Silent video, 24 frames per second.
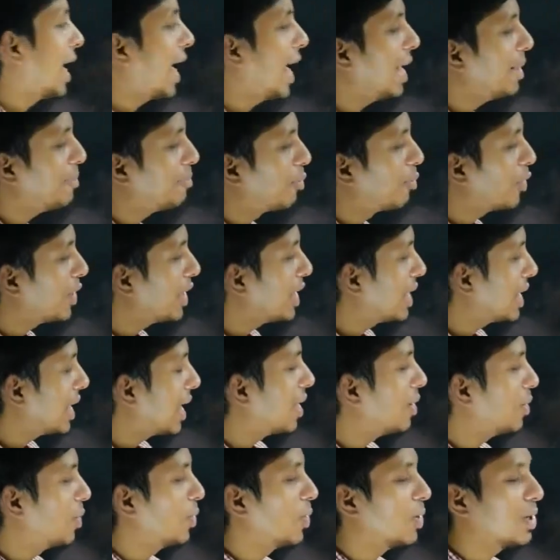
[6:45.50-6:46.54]
এই
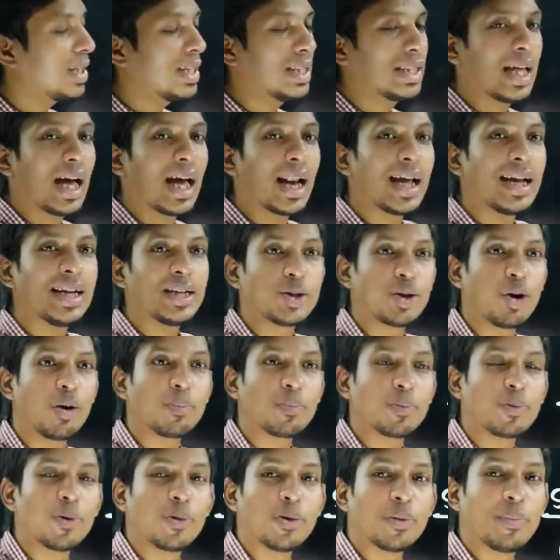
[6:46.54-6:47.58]
পরীক্ষাগুলোতে তারাই
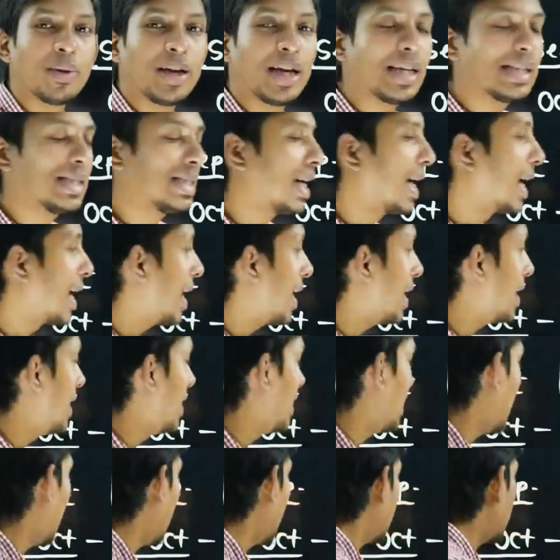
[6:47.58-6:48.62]
টপ করবে যারা
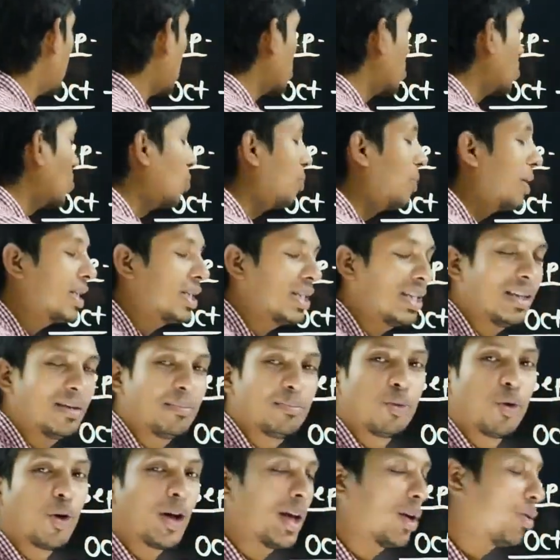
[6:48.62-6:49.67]
কিনা যত বেশি
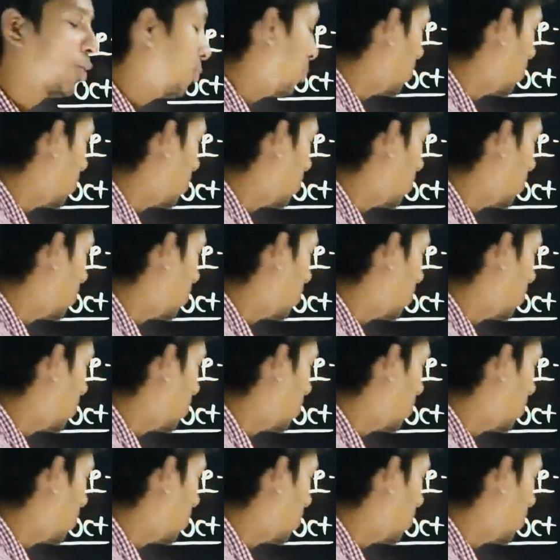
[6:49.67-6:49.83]
বইয়ের